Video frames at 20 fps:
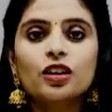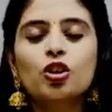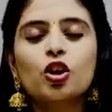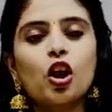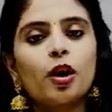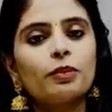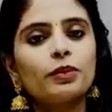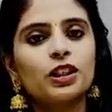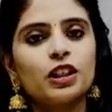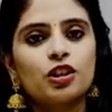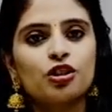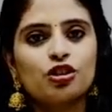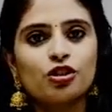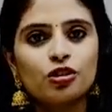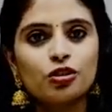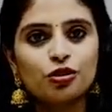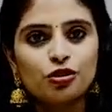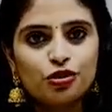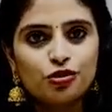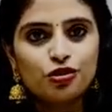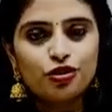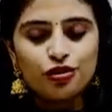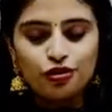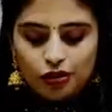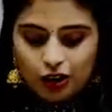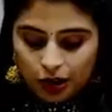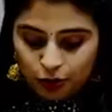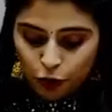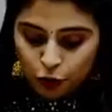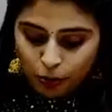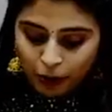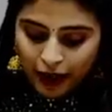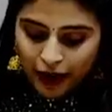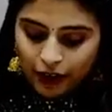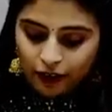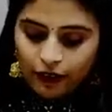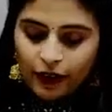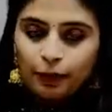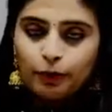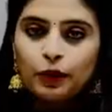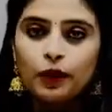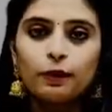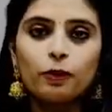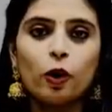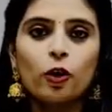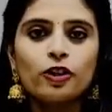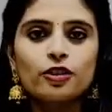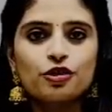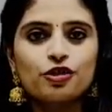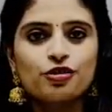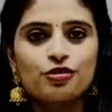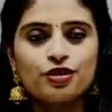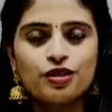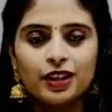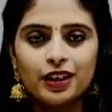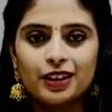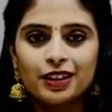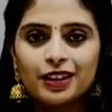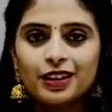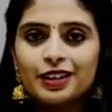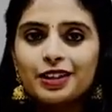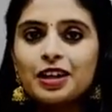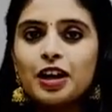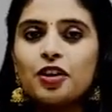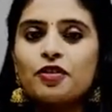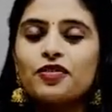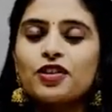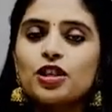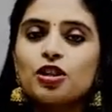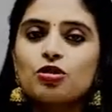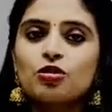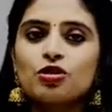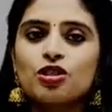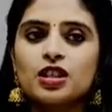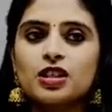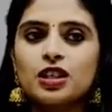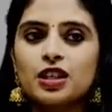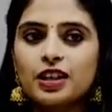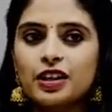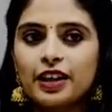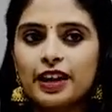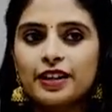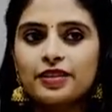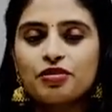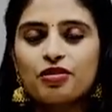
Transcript: కలర్ కాంబినేషన్లో చూస్తున్నాము పైన వైపున బార్డర్ చూసేయండి ఫస్ట్ వచ్చేసి గ్రే